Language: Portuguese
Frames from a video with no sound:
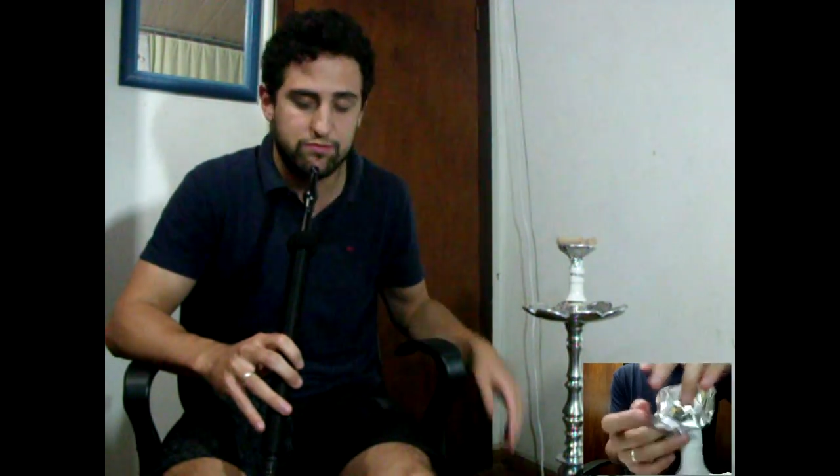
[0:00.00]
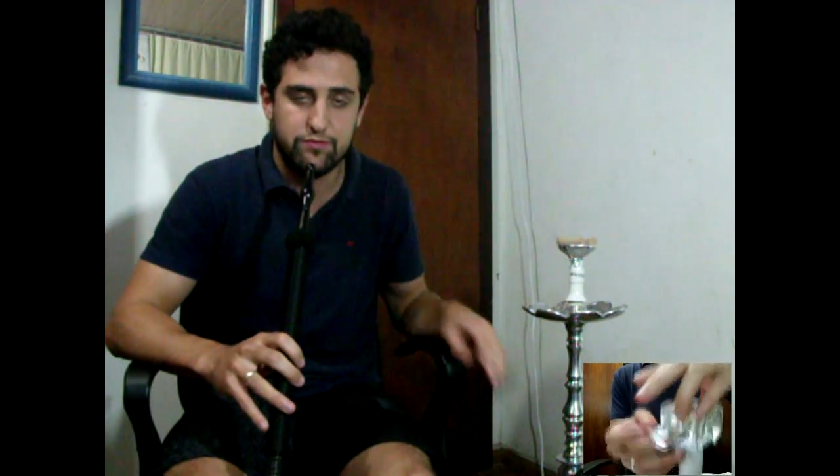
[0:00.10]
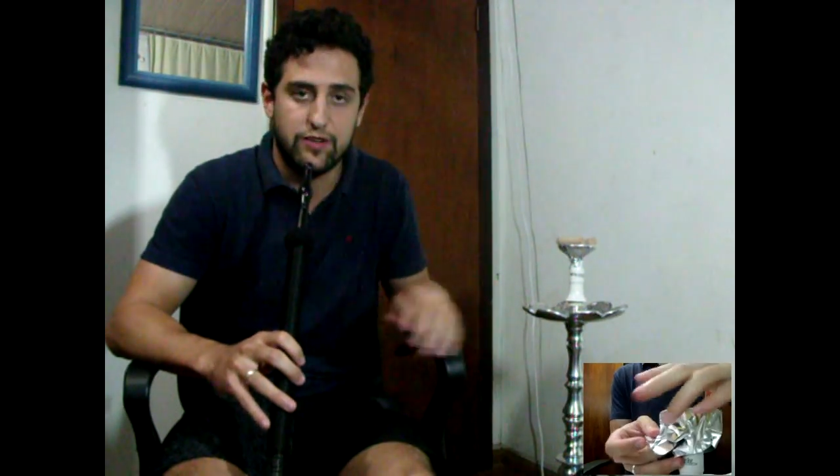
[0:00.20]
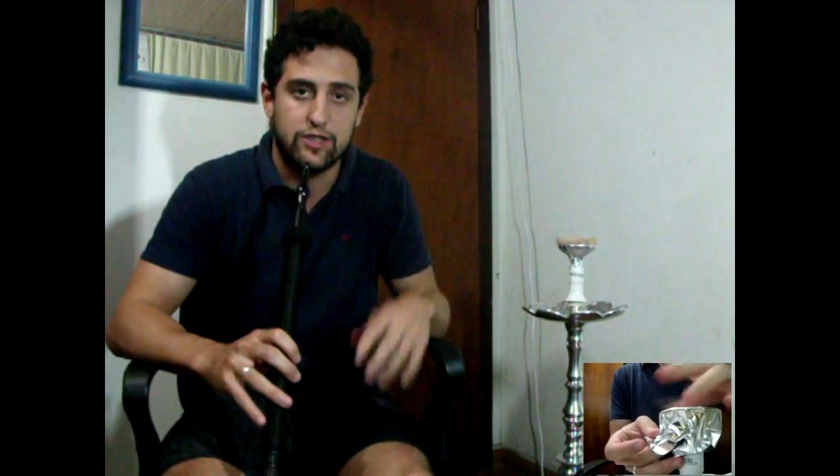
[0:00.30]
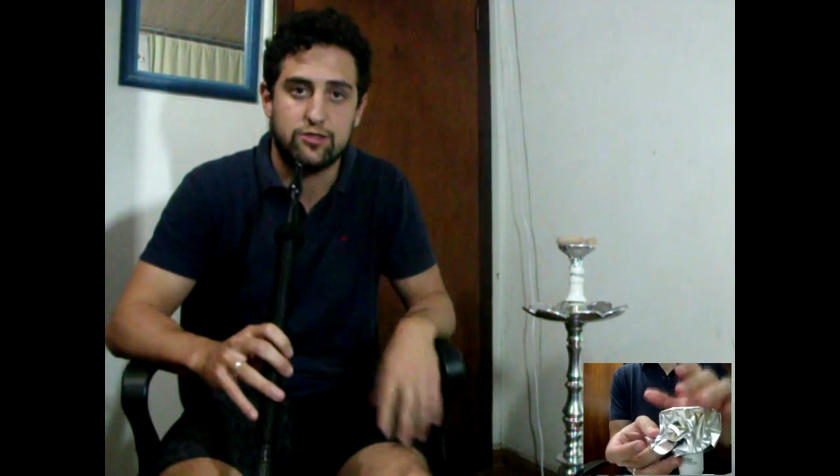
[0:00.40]

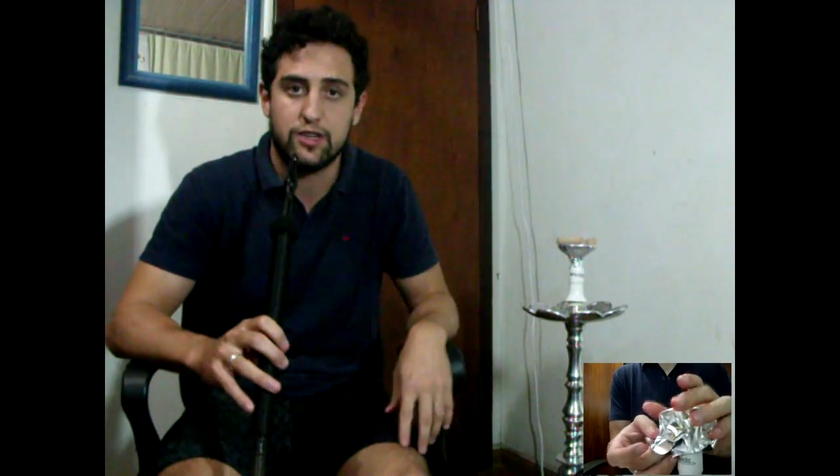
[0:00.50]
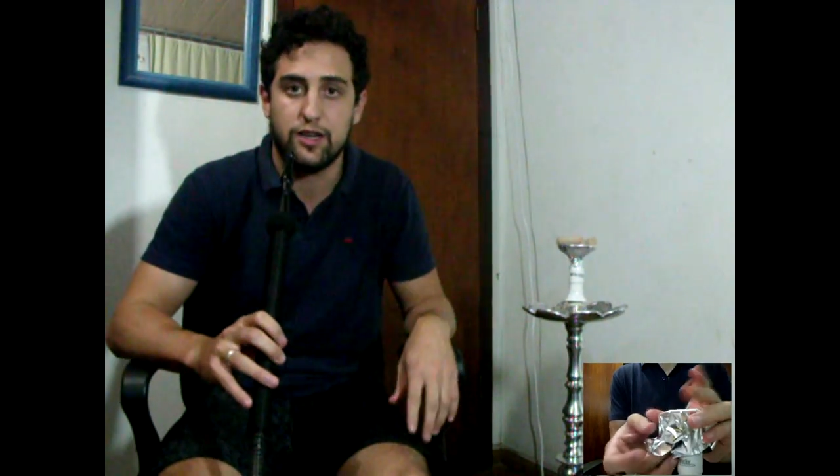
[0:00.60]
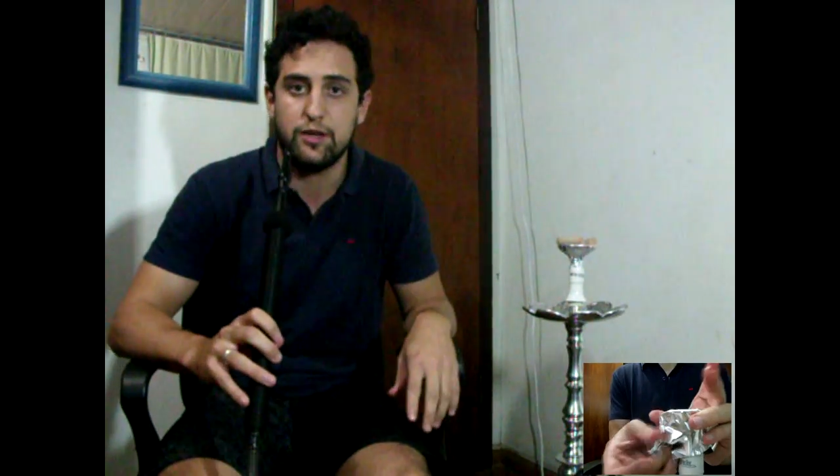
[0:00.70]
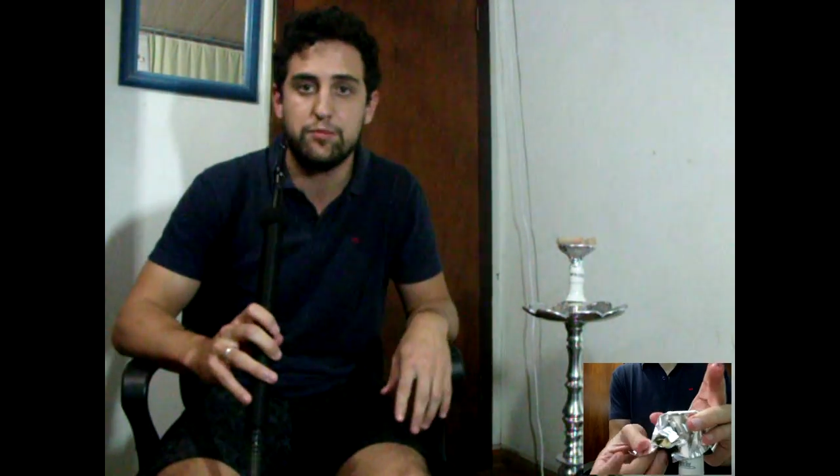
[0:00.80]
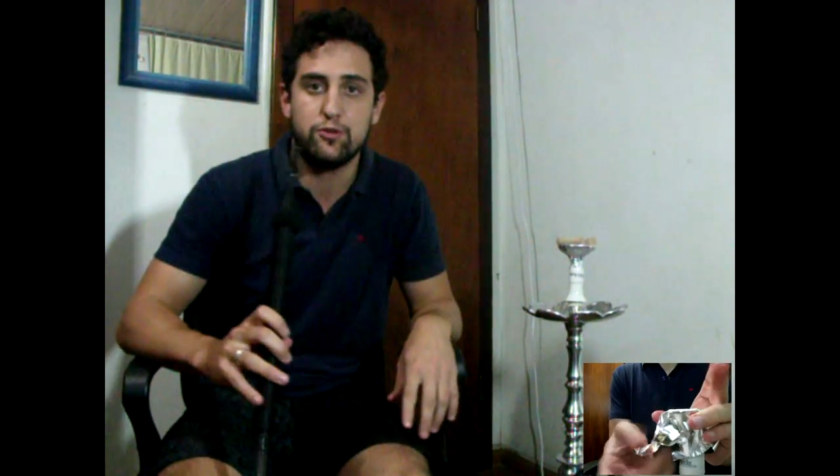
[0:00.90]
vaso
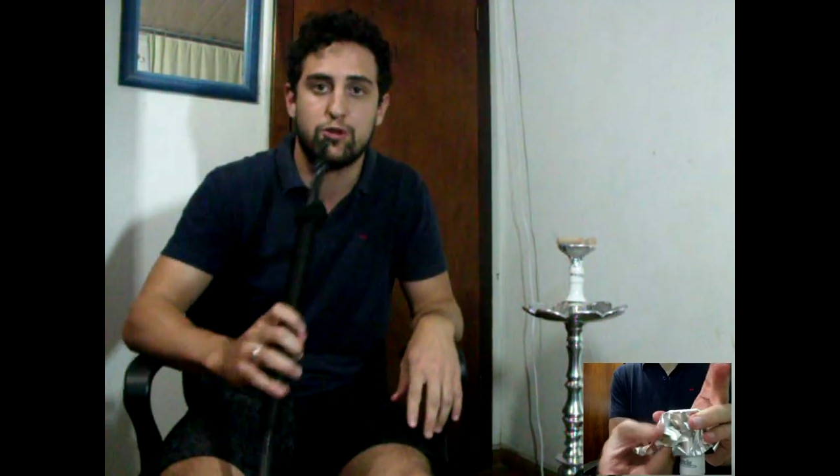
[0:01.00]
KM